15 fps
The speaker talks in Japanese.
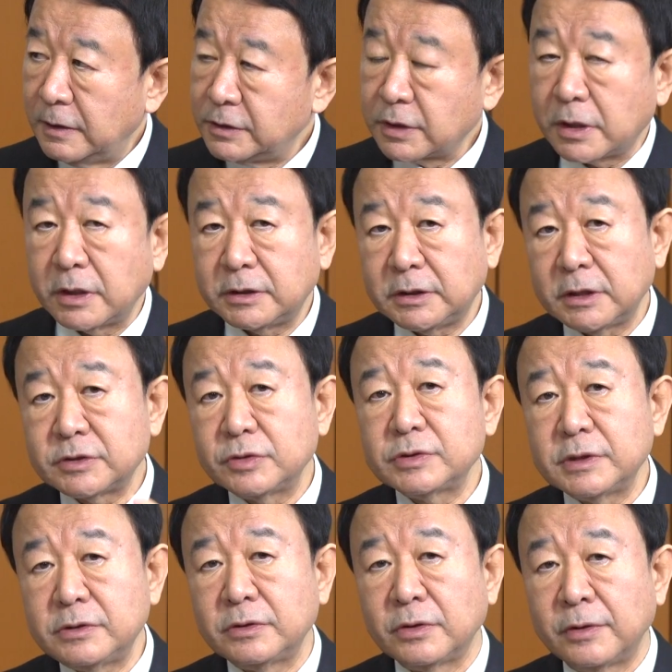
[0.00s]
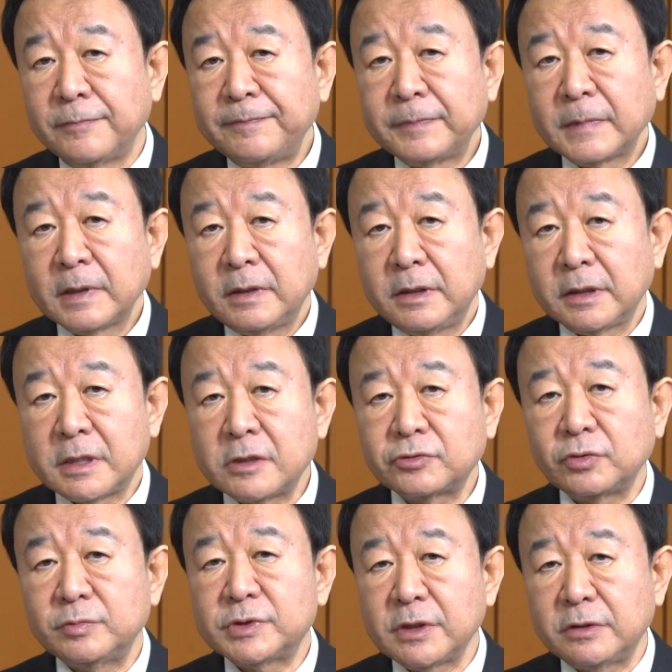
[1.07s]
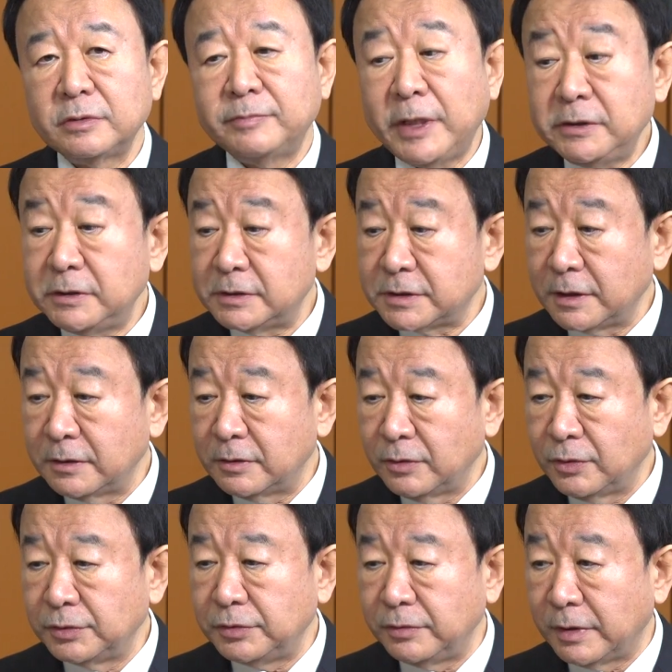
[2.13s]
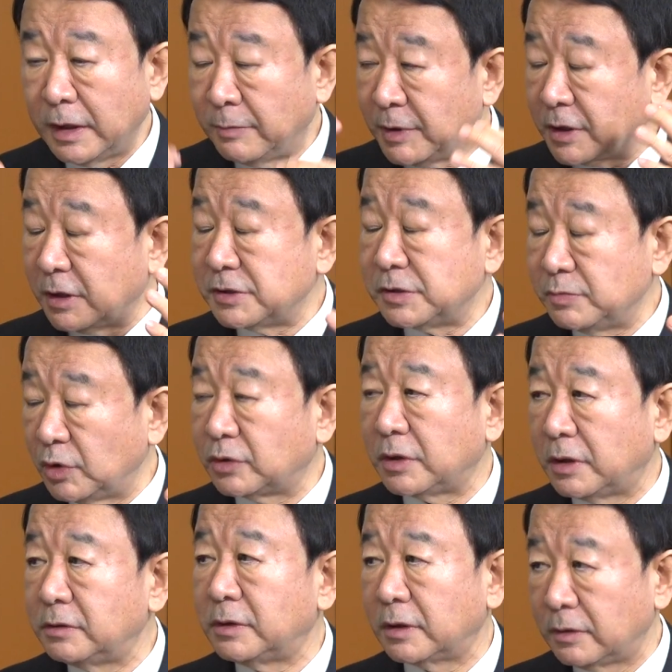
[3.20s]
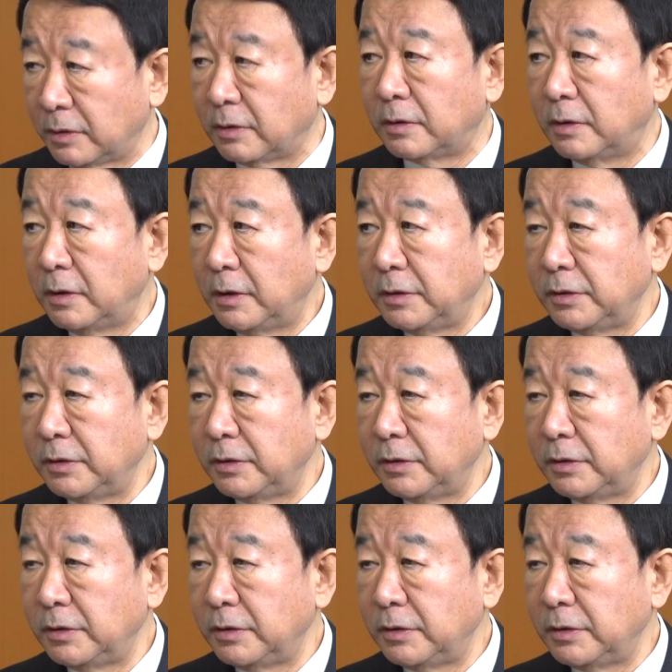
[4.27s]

それから北朝鮮の核とミサイルバイデンさん本人はあまり関心持ってないんだけど